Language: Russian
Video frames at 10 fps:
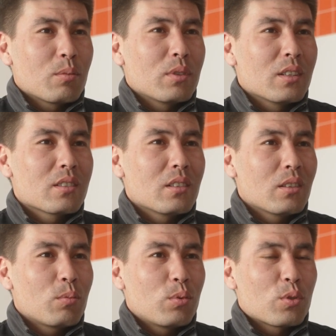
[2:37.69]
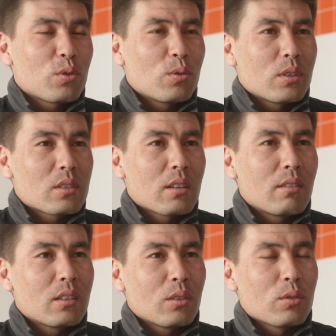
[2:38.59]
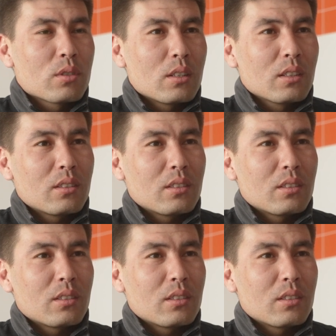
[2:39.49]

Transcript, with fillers: как бы не стыдно будет, что оставили такой след,